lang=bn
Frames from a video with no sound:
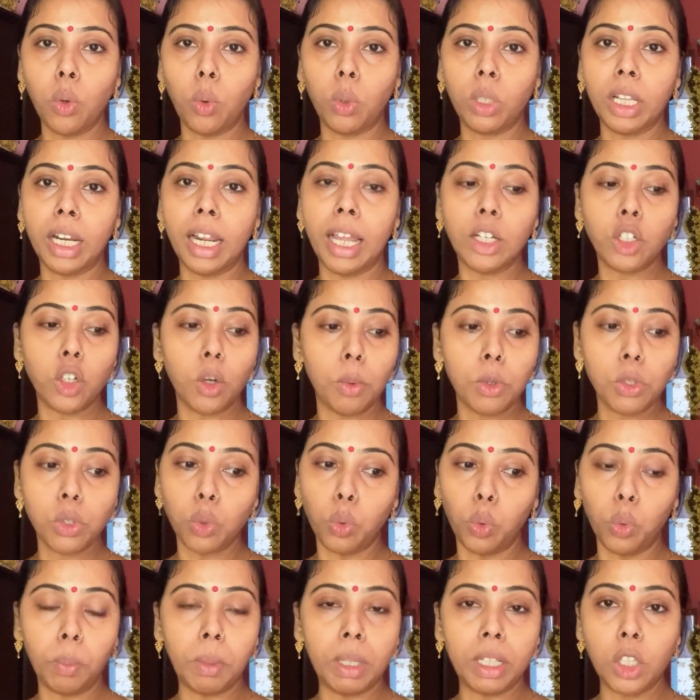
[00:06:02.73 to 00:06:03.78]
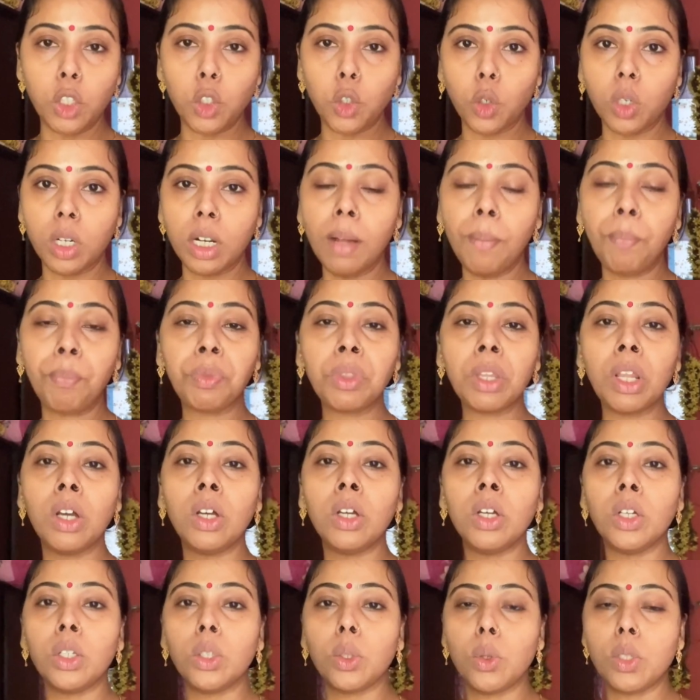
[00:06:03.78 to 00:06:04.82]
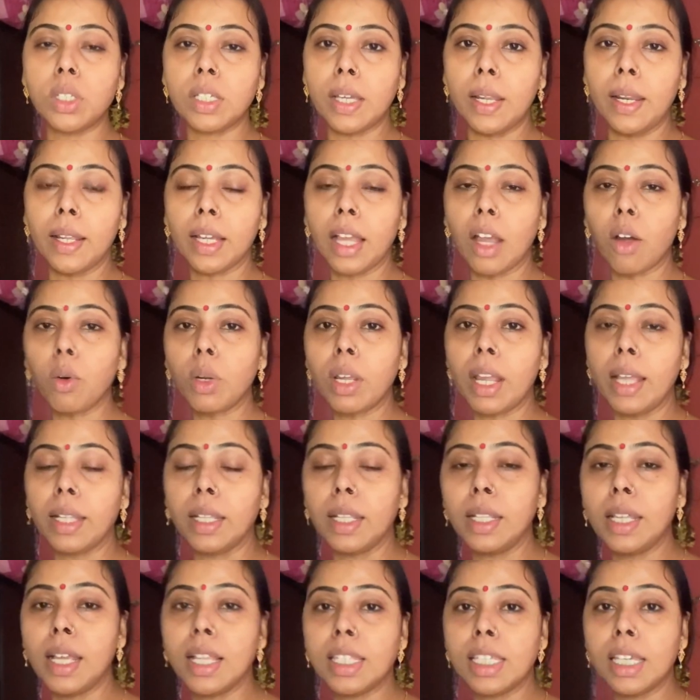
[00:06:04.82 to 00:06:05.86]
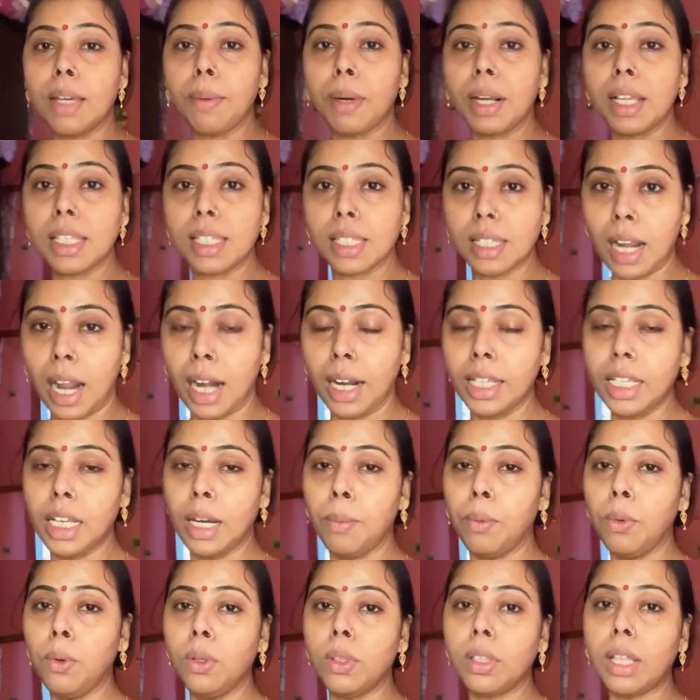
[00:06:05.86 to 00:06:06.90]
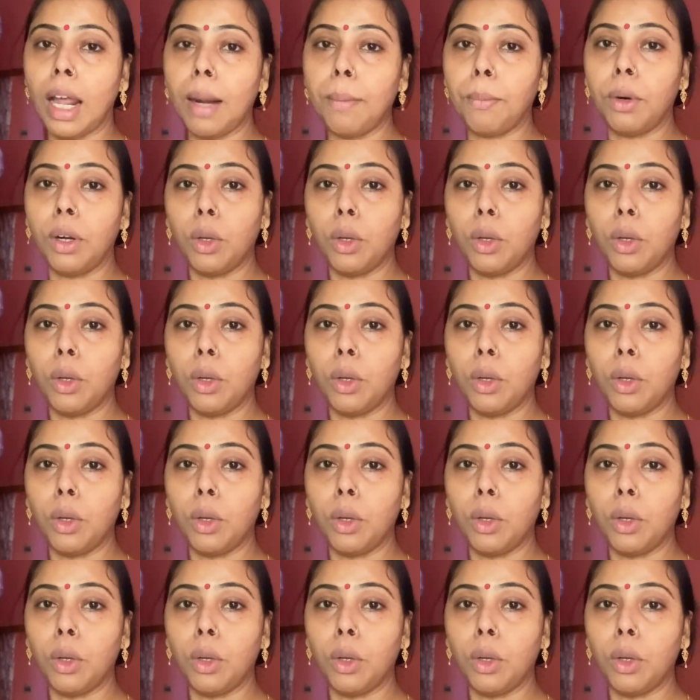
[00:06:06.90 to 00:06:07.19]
ওদের এই সমস্ত উৎপাতের চোটে তো ছেলেকে এখন খেতে দিয়েছি এবারে স্নানে যাব তারপরে